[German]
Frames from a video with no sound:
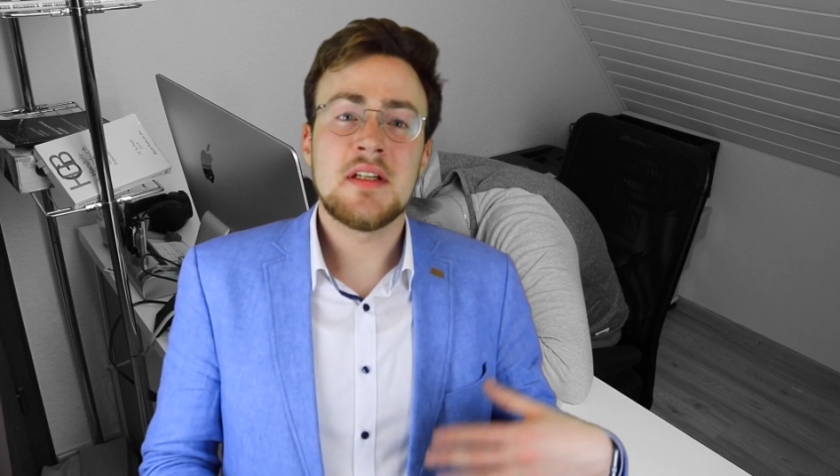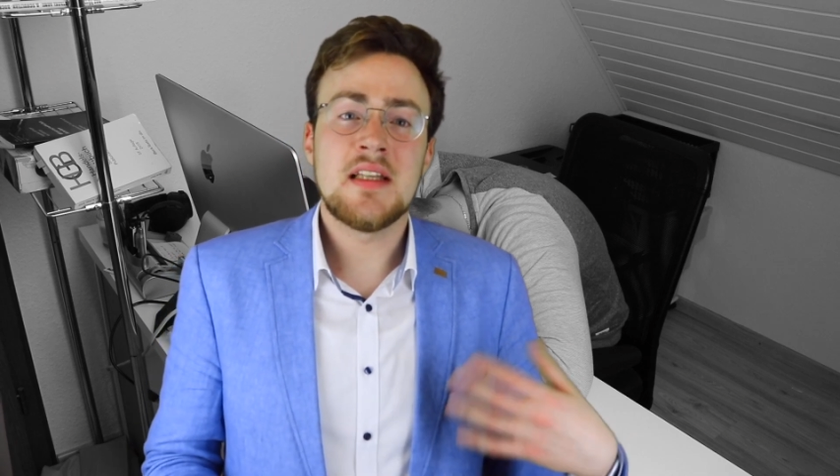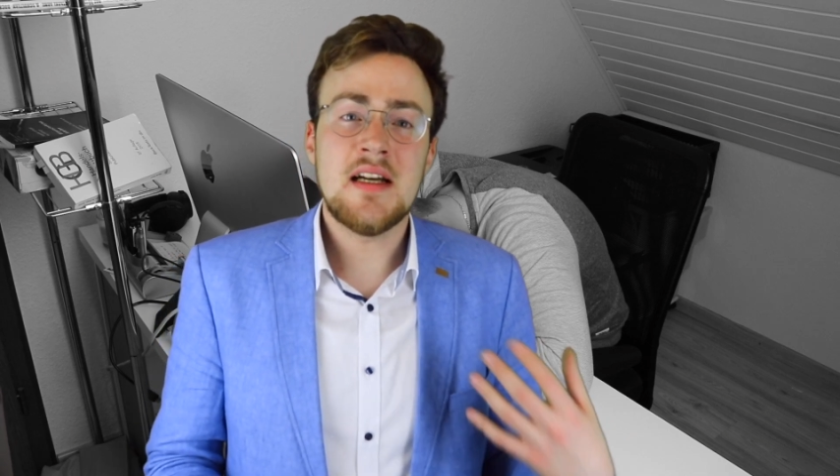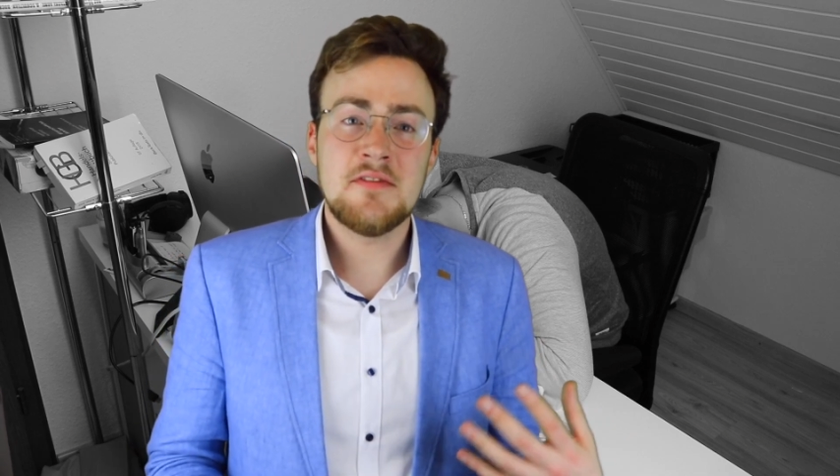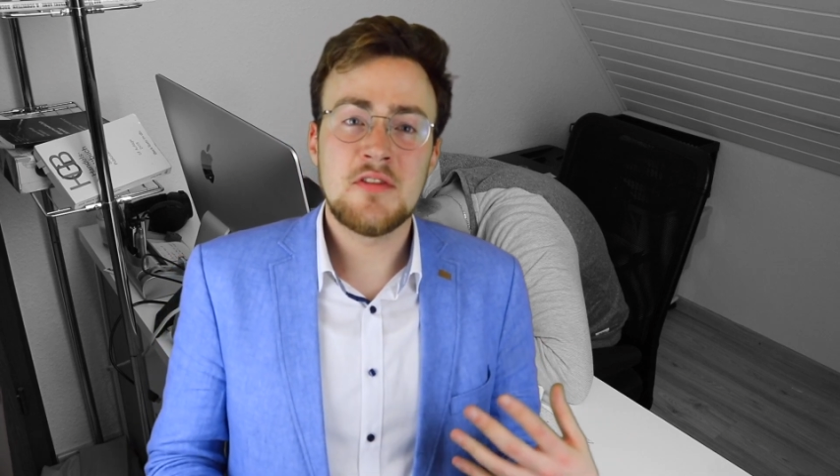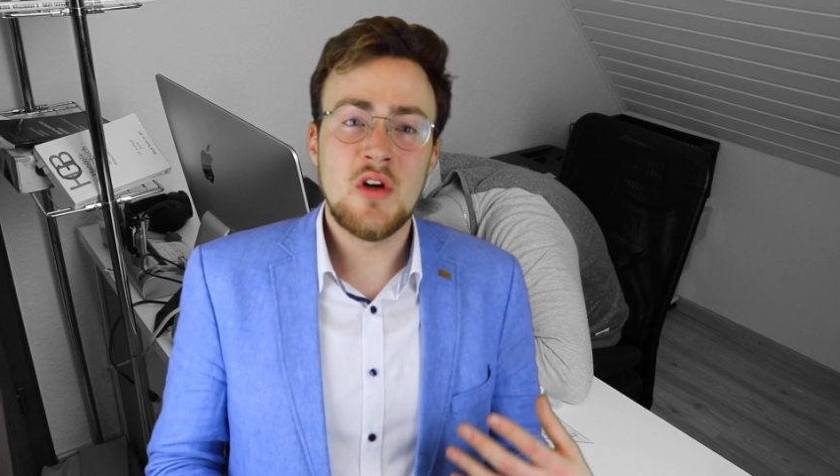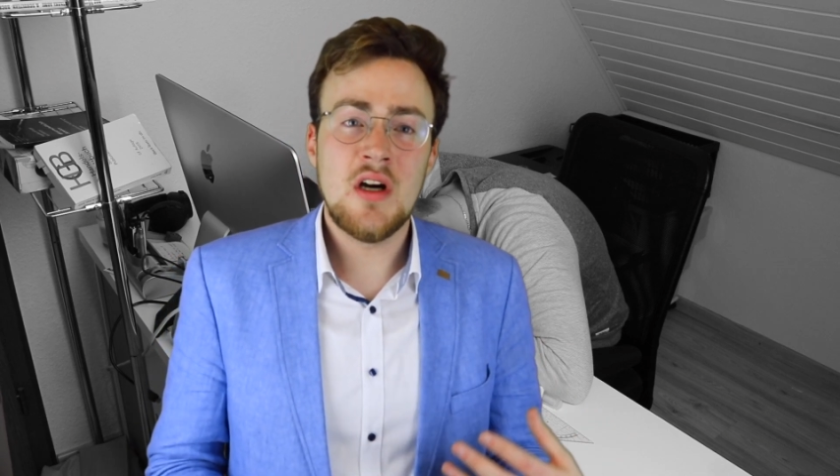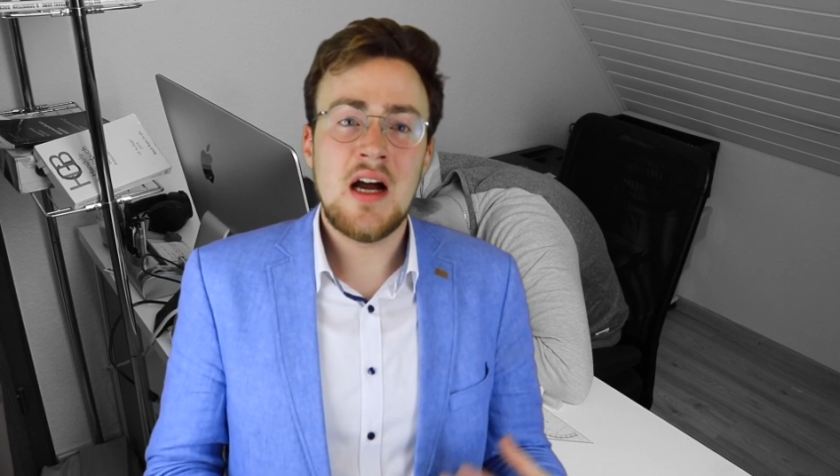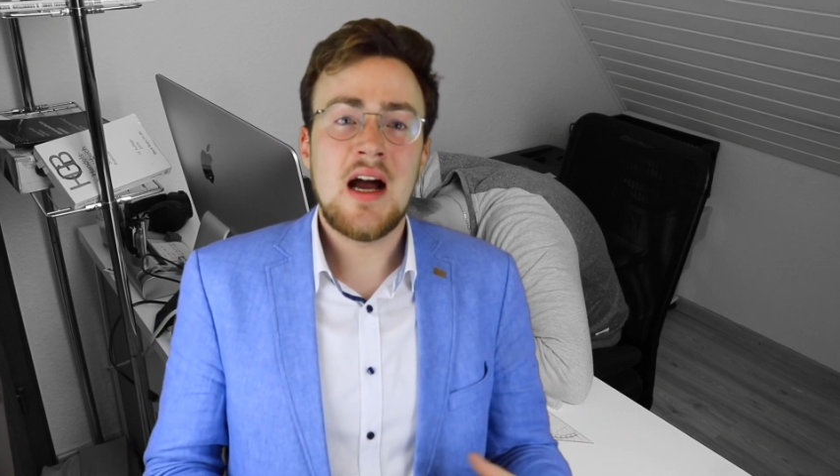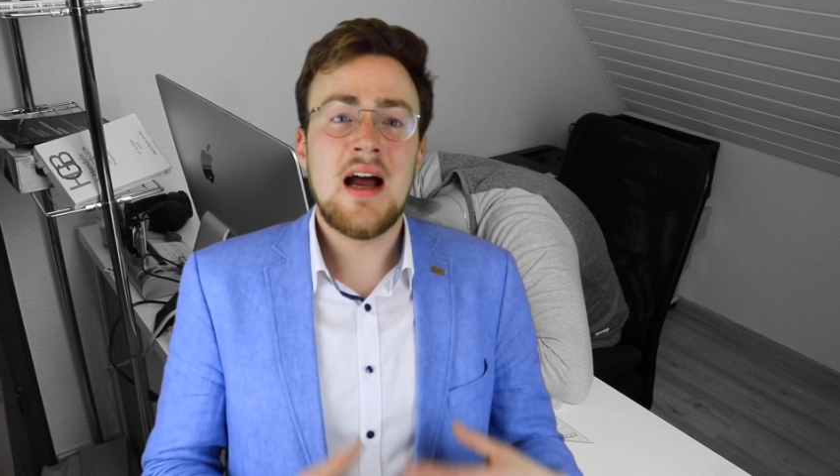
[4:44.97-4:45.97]

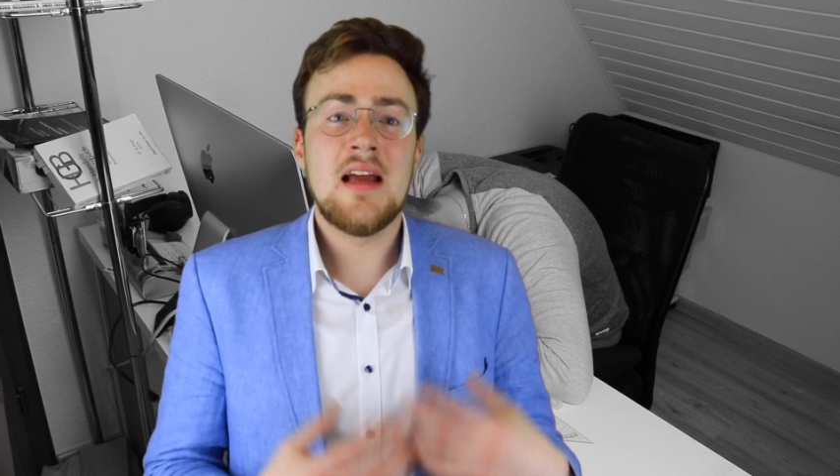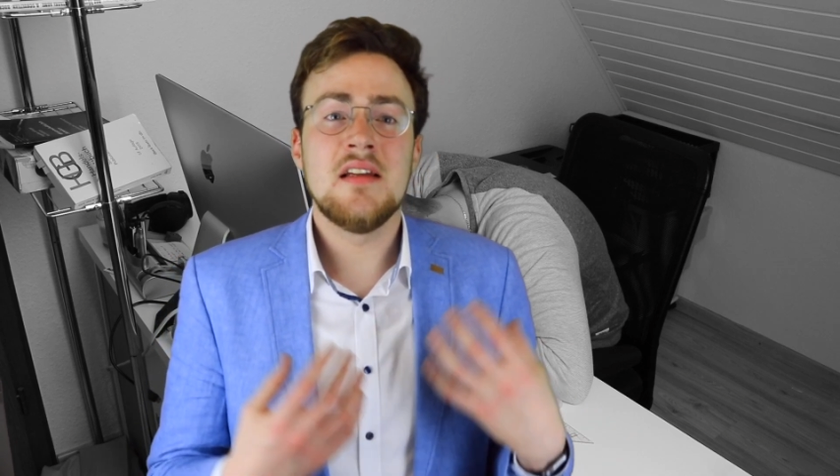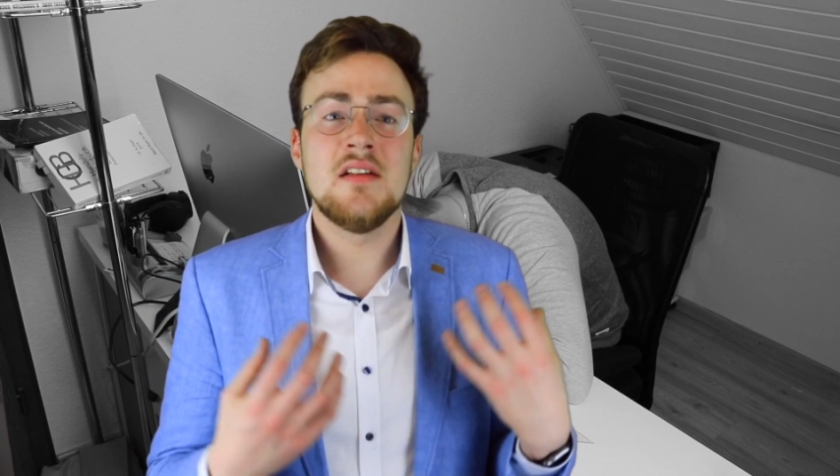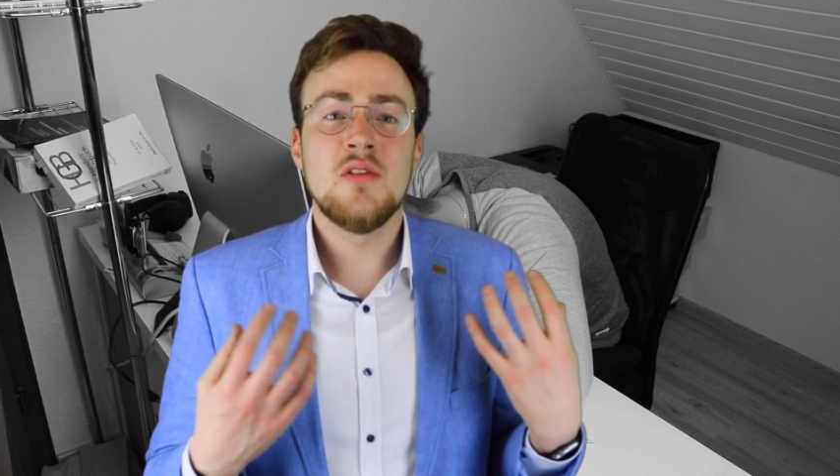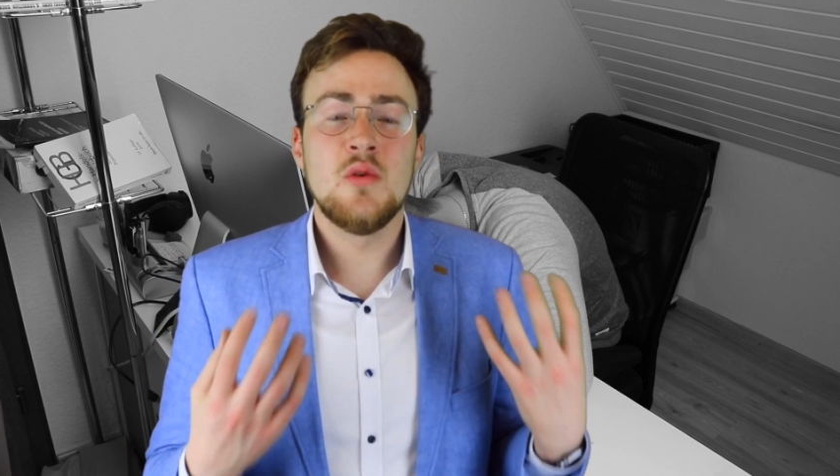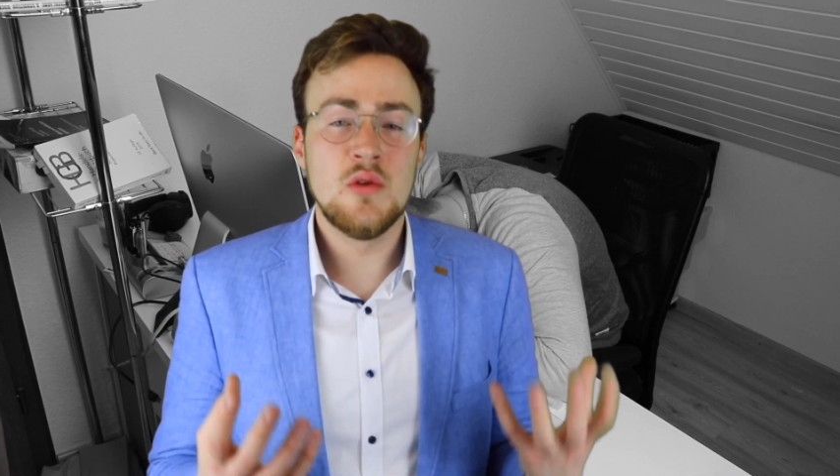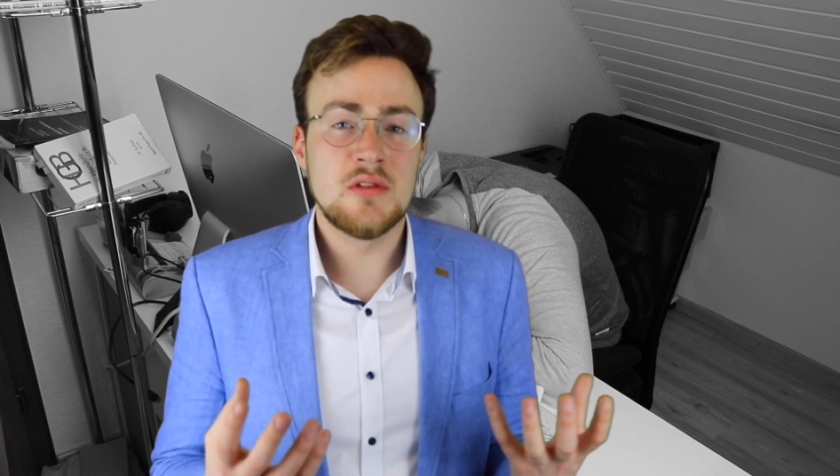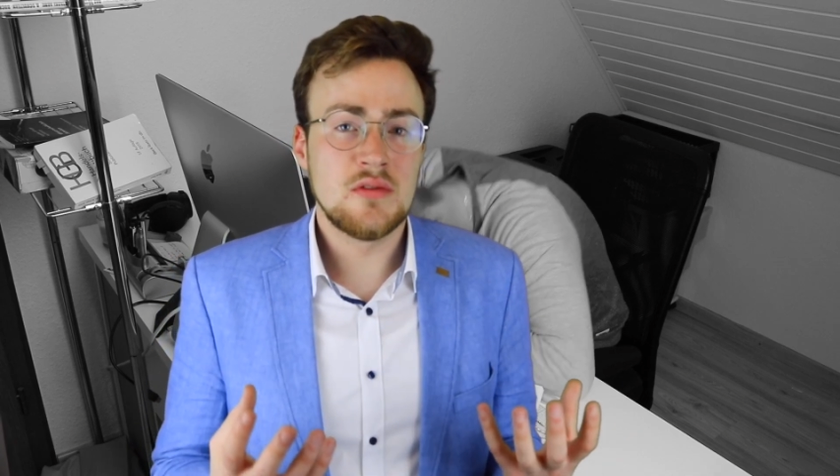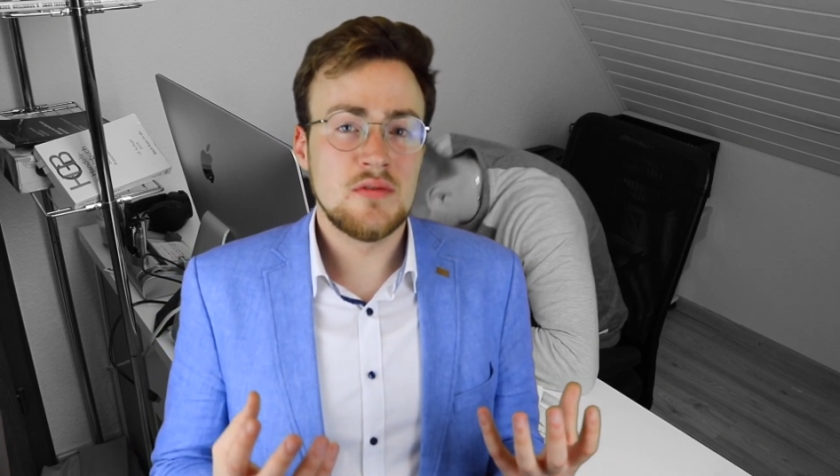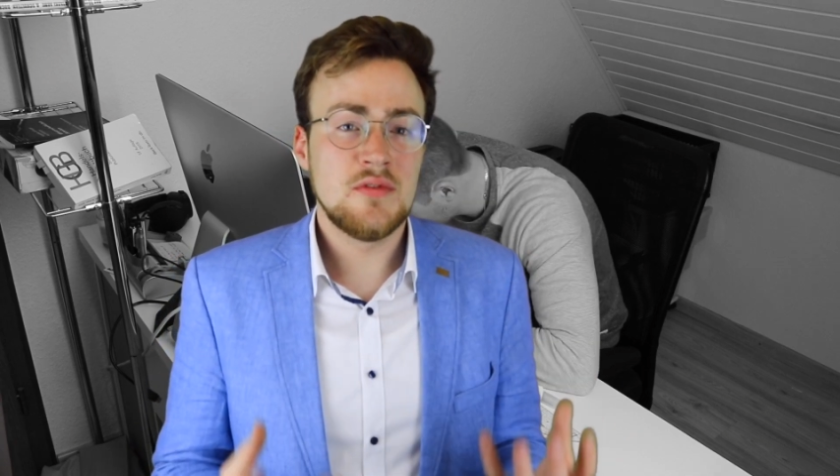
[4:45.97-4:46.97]
dafür eine Lösung.